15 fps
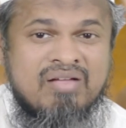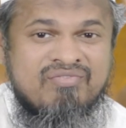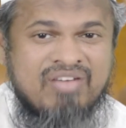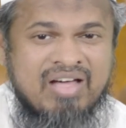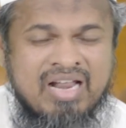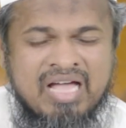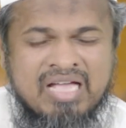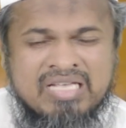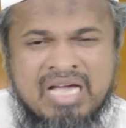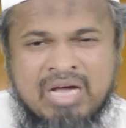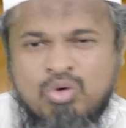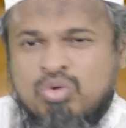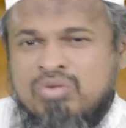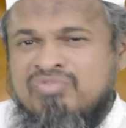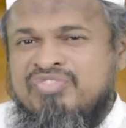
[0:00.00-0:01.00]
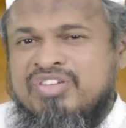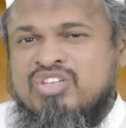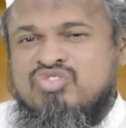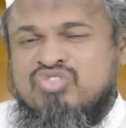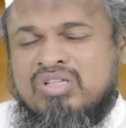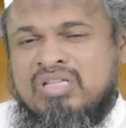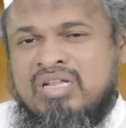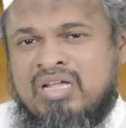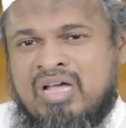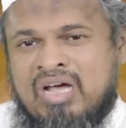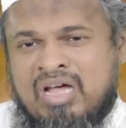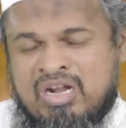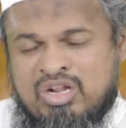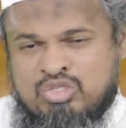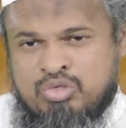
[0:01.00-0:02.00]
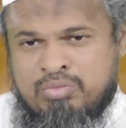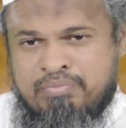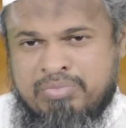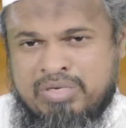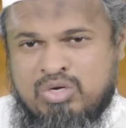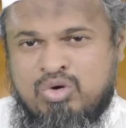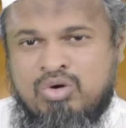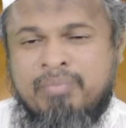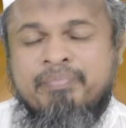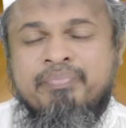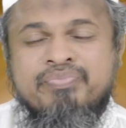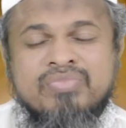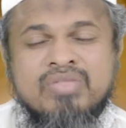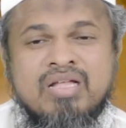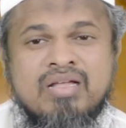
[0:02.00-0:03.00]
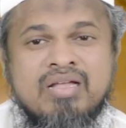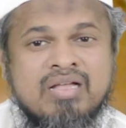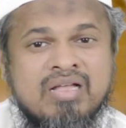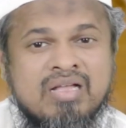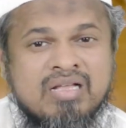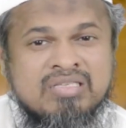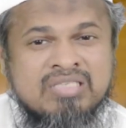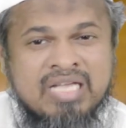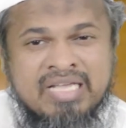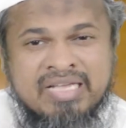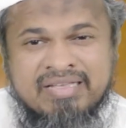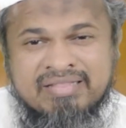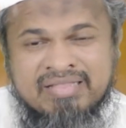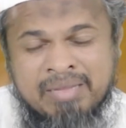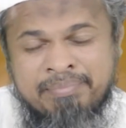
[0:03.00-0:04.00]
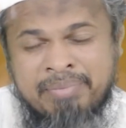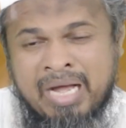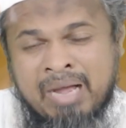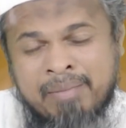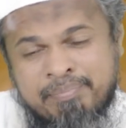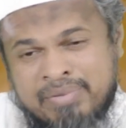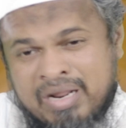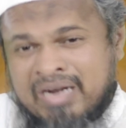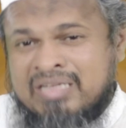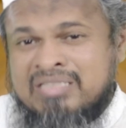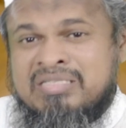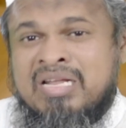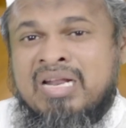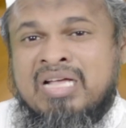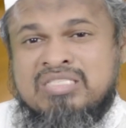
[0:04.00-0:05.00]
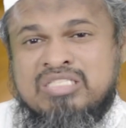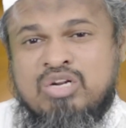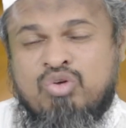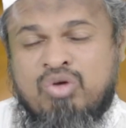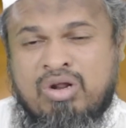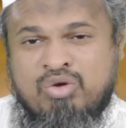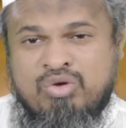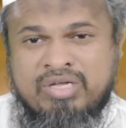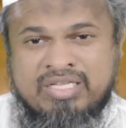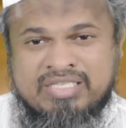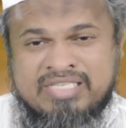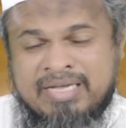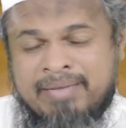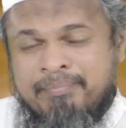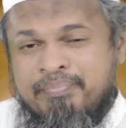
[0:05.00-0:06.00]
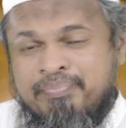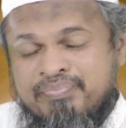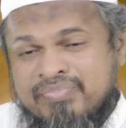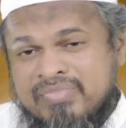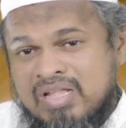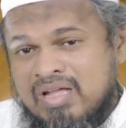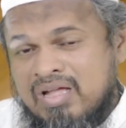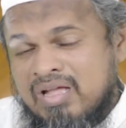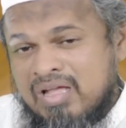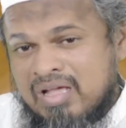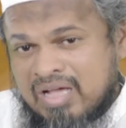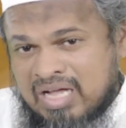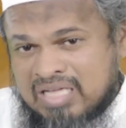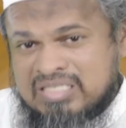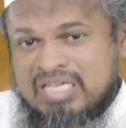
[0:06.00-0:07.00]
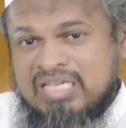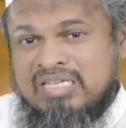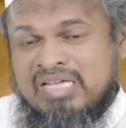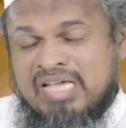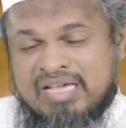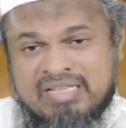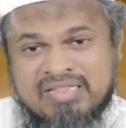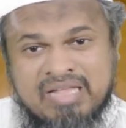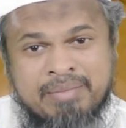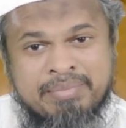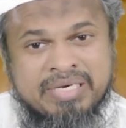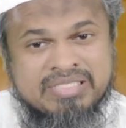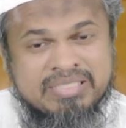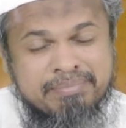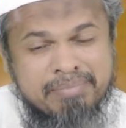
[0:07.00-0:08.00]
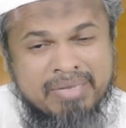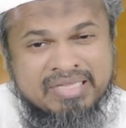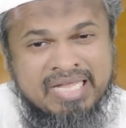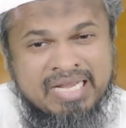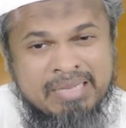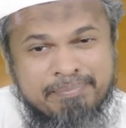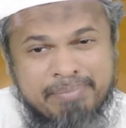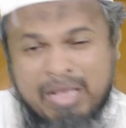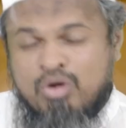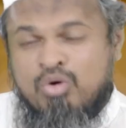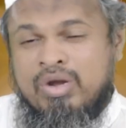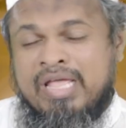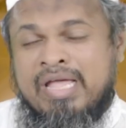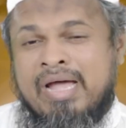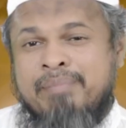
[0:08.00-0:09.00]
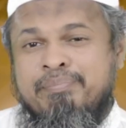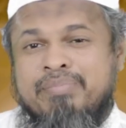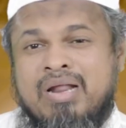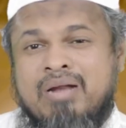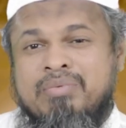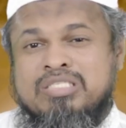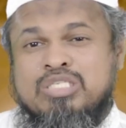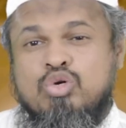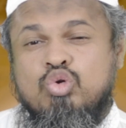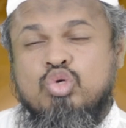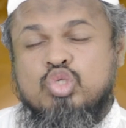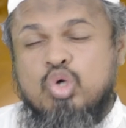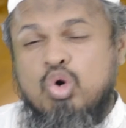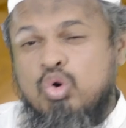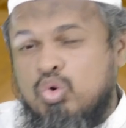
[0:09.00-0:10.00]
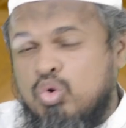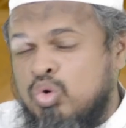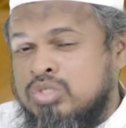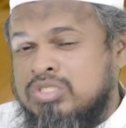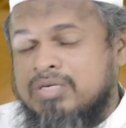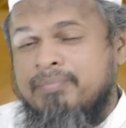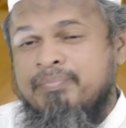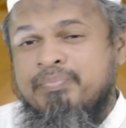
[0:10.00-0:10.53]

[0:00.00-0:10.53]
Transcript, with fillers: ফালা ইয়াকুন ফি সদরিকা হারাজম হোম যে এই কিতাব আপনার কাছে নাজিল করা হয়েছে কাজেই এ কিতাবের জিম্মাদারি পালনে আপনার মাঝে কোনো সংকোচ